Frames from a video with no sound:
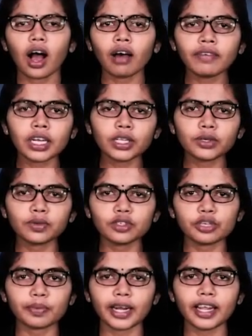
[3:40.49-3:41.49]
அவரது
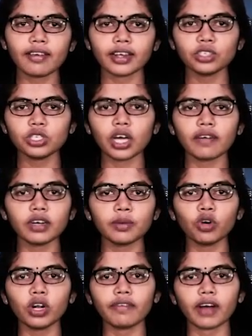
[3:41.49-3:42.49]
கூற்றுப்படி
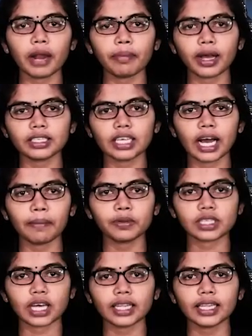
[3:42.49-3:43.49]
ரஷ்யாவிடம் உள்ள வான்
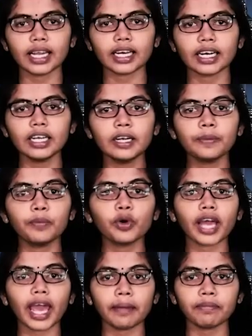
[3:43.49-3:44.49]
பாதுகாப்பு சாதனங்கள்
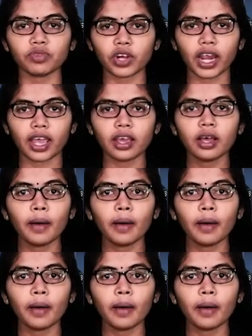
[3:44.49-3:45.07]
புக் எம் த்ரீ